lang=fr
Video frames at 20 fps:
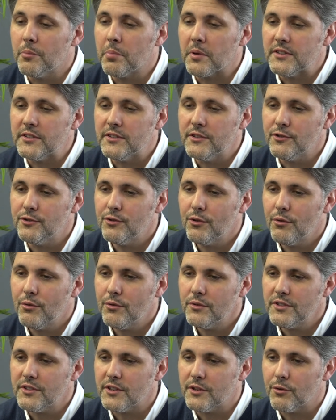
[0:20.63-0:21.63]

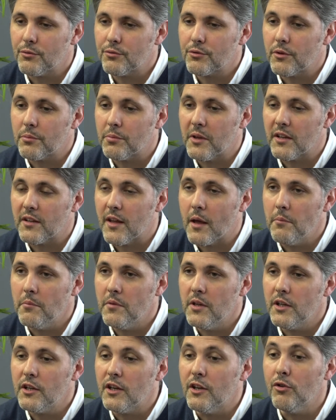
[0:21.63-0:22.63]
précision, c'est donc bien
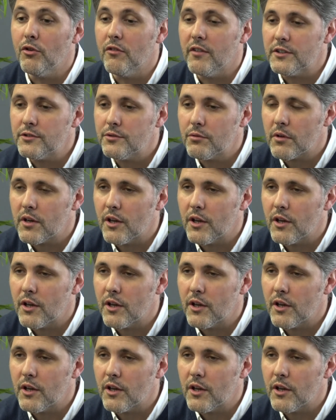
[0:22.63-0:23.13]
d'amener de l'innovation,